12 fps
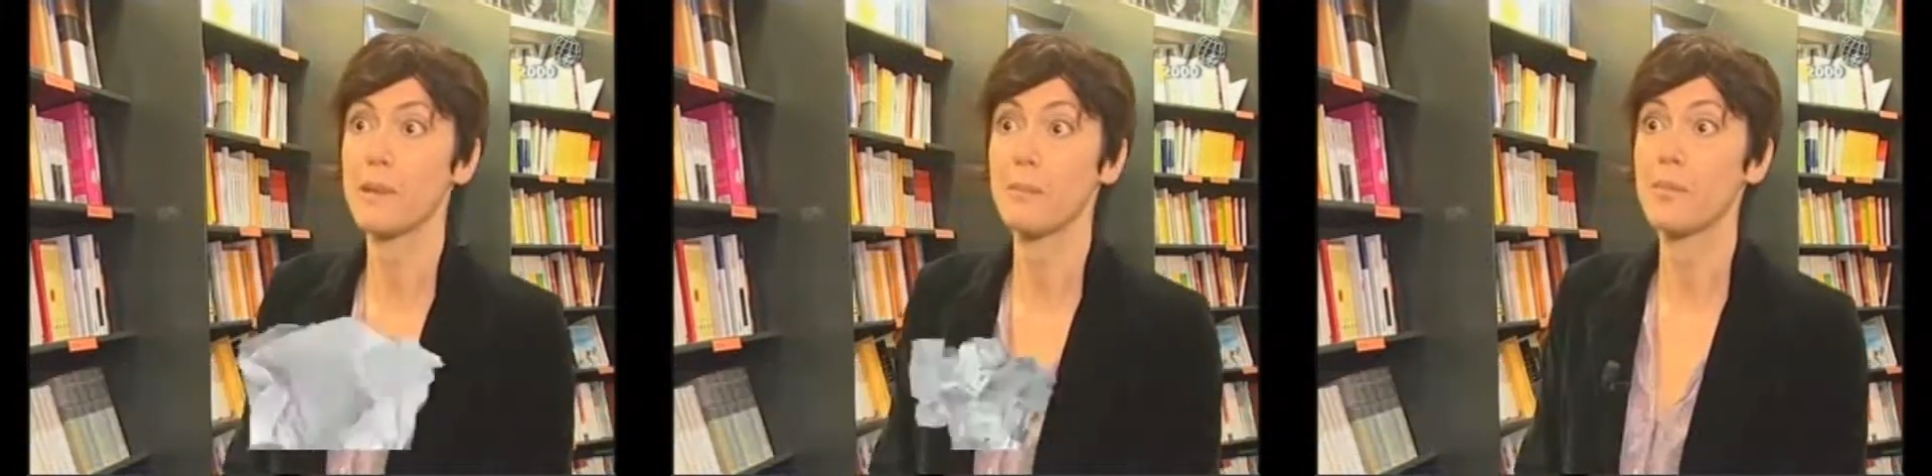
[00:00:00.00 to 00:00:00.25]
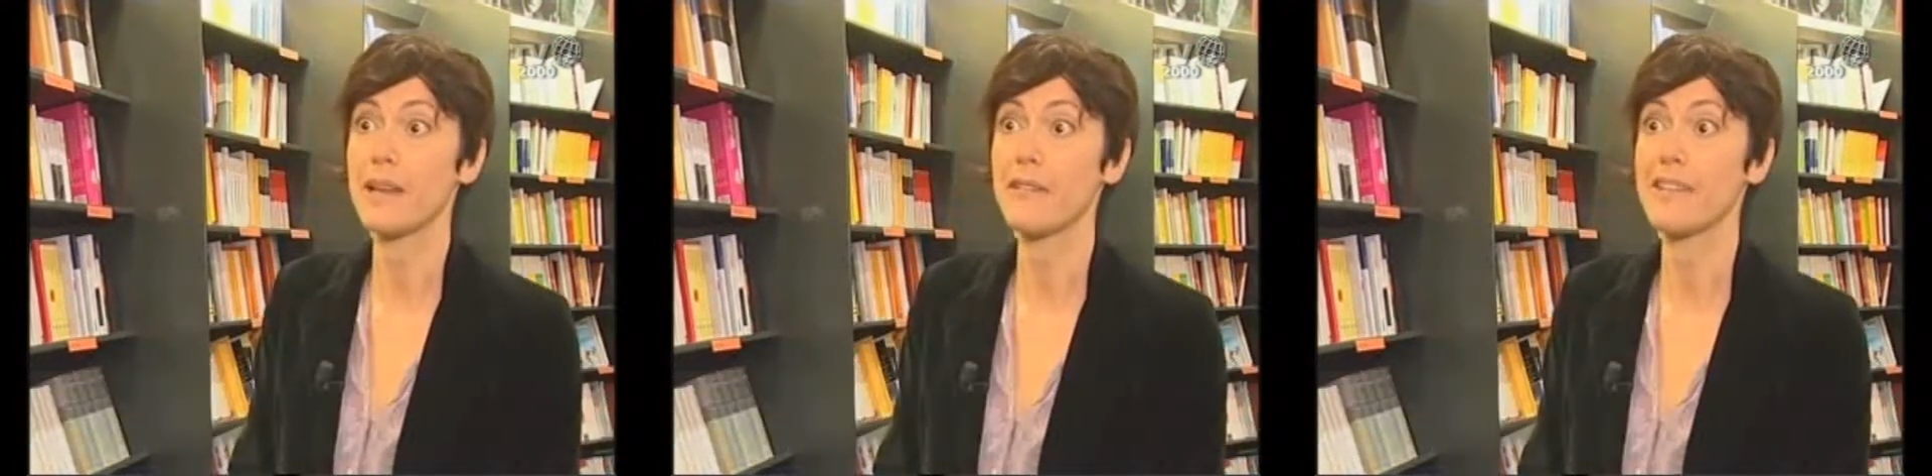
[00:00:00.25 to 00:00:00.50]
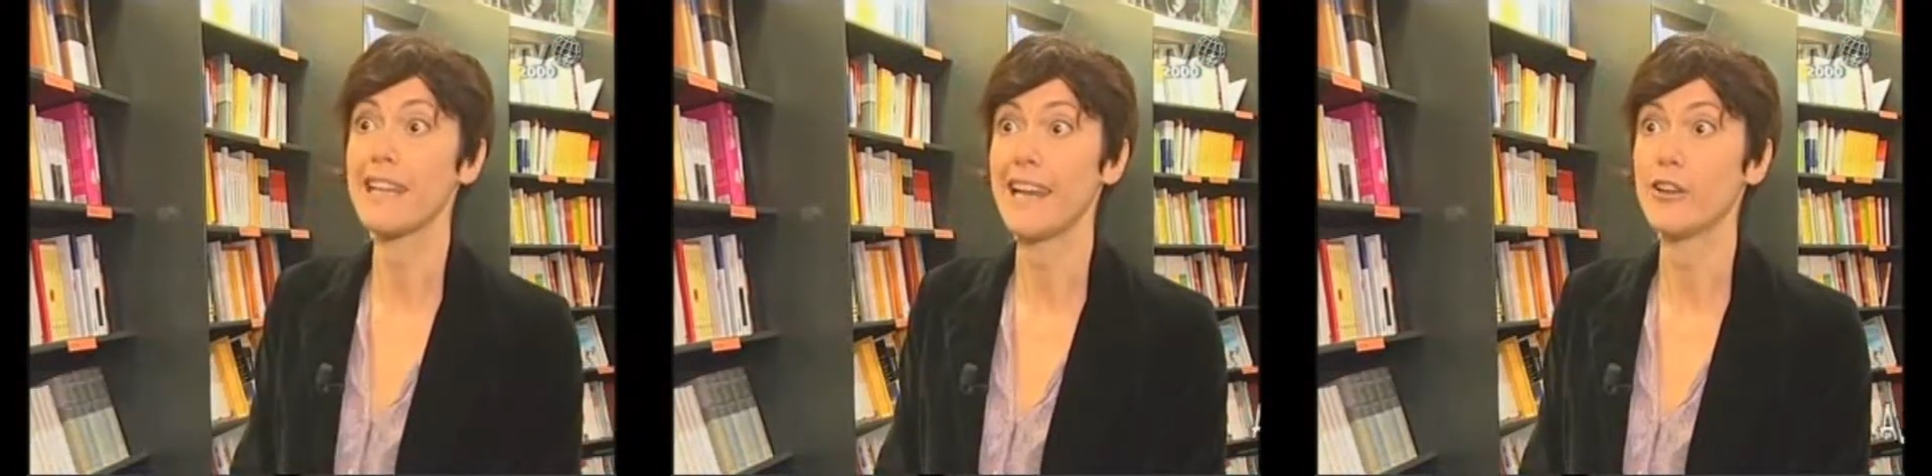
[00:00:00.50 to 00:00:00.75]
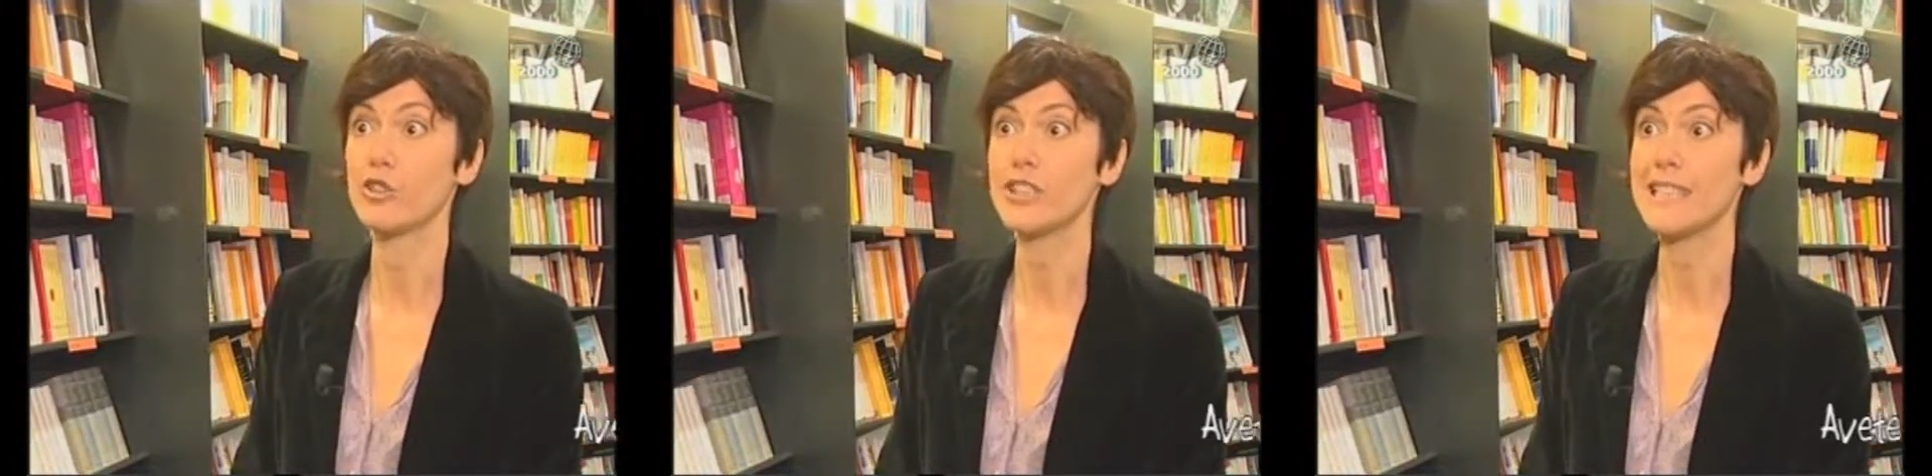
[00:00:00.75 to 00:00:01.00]
per, per avere
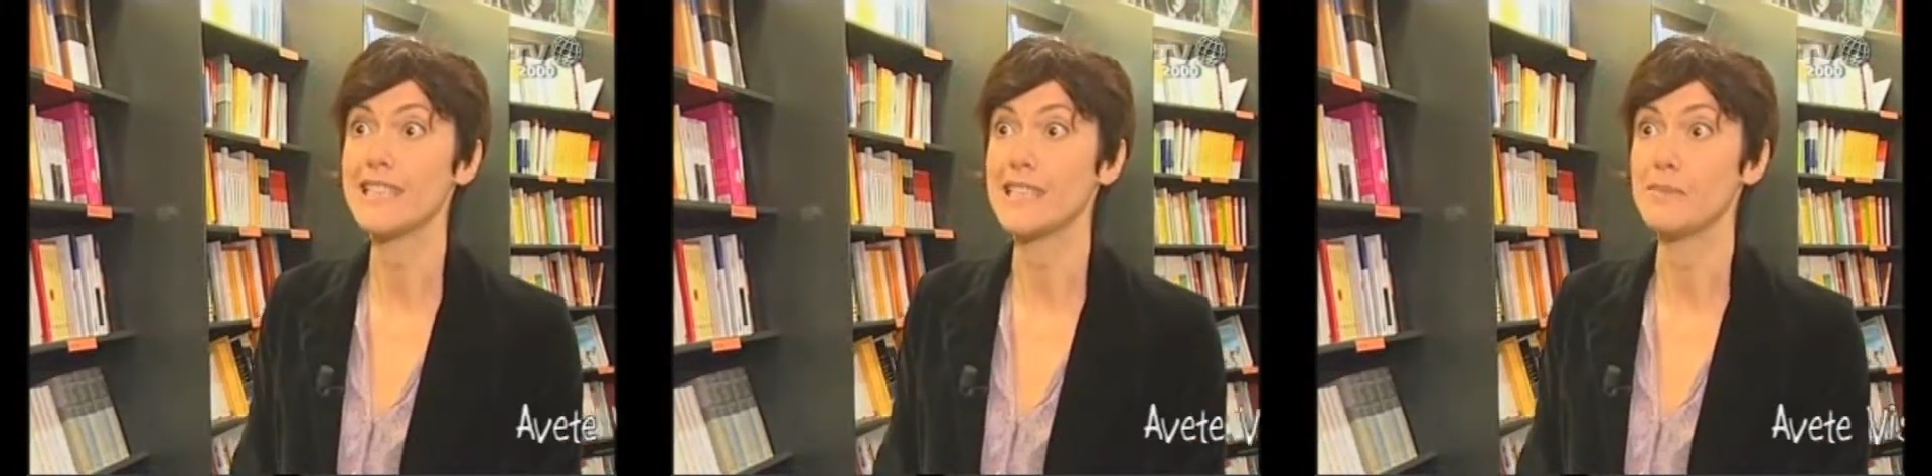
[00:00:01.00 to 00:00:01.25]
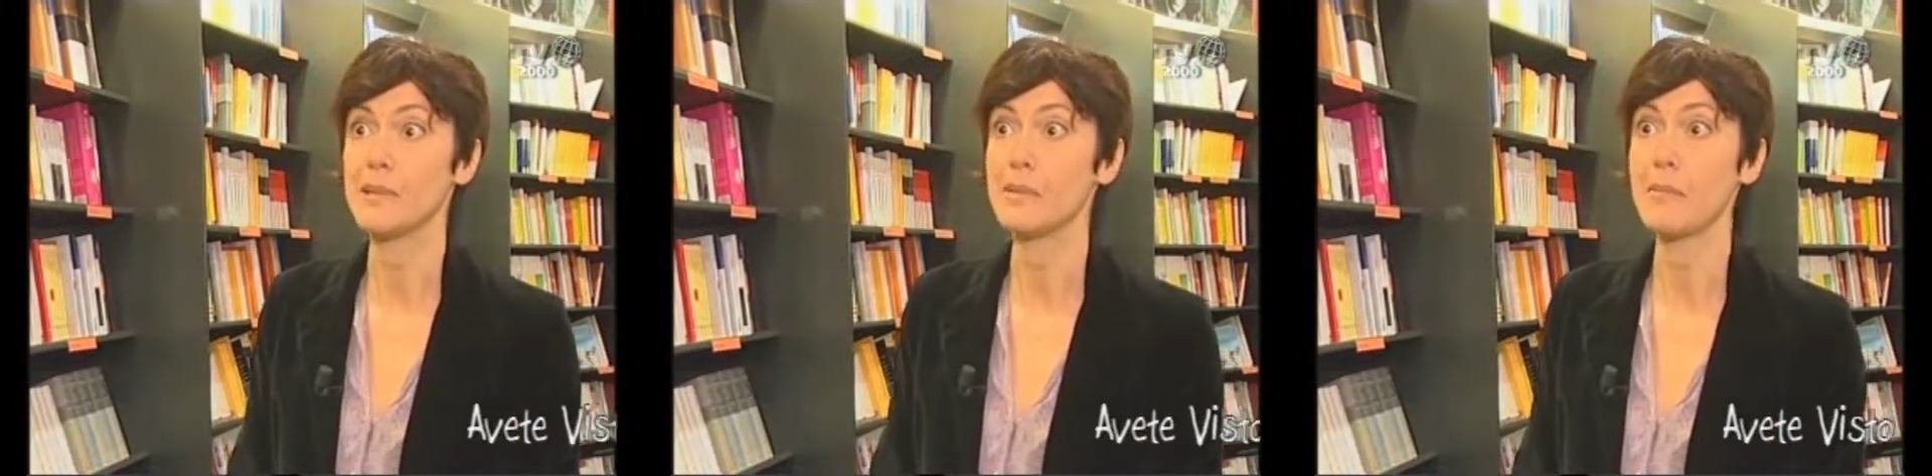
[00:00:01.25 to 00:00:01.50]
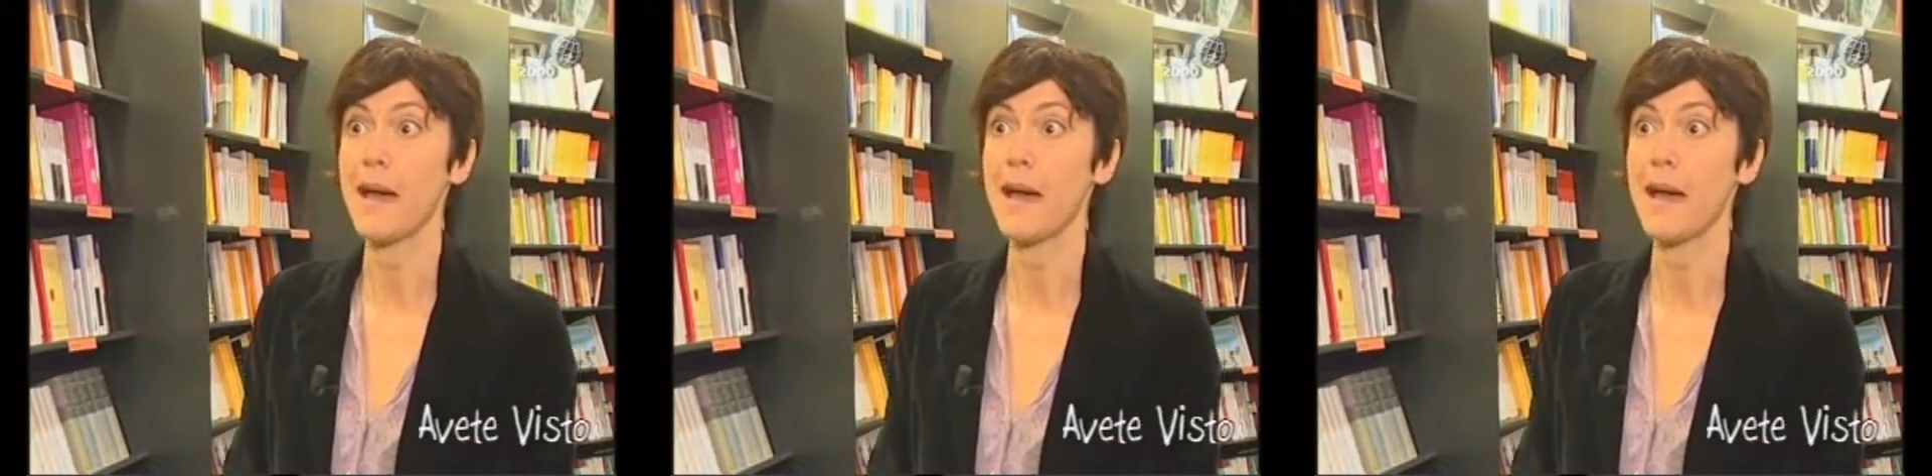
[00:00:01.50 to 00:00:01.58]
le notizie di prima